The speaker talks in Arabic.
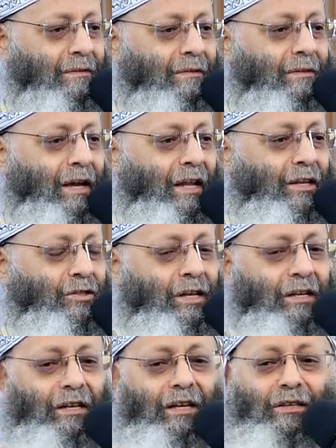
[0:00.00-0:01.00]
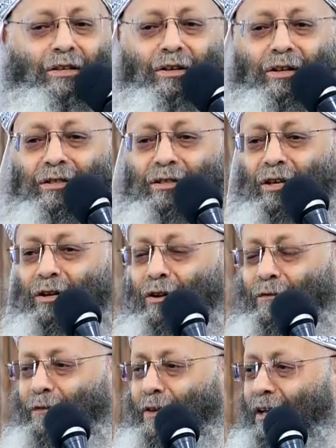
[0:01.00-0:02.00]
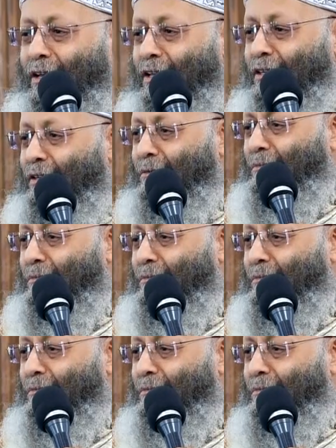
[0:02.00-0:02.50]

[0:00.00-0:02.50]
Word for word: علشان يقدر يتصرف فيها كده